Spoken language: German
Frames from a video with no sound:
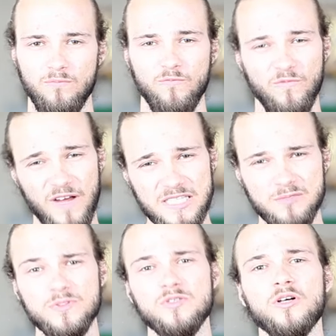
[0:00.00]
Was
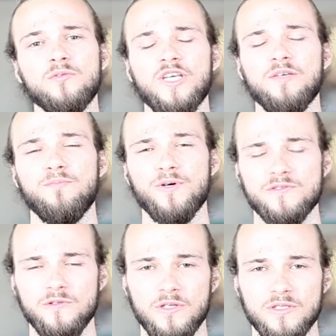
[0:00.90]
besorgt dich
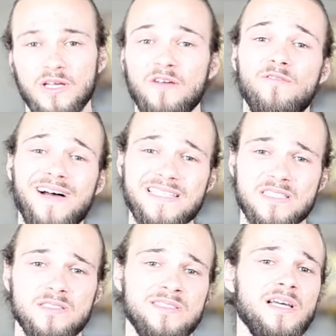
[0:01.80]
persönlich?
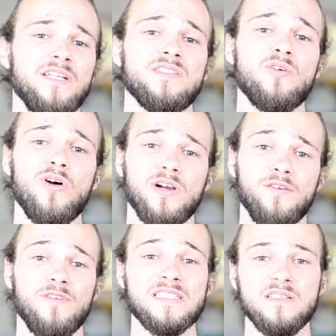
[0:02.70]
Was ist deine Sorge?
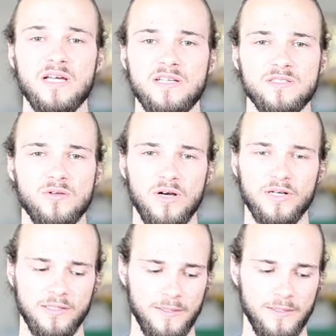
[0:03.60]
Was sind deine Sorgen?